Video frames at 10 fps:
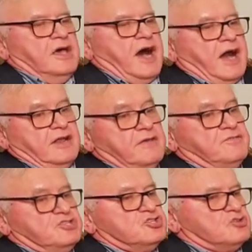ale
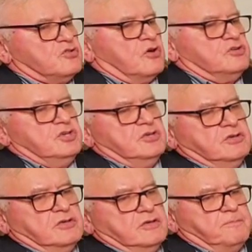wyciszono
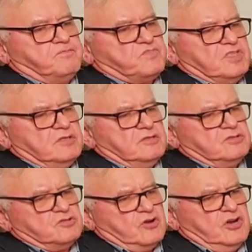i mm,
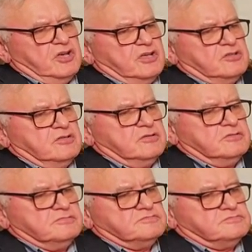trochę
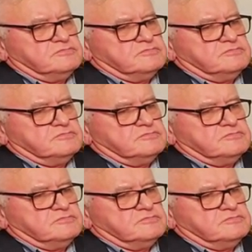y,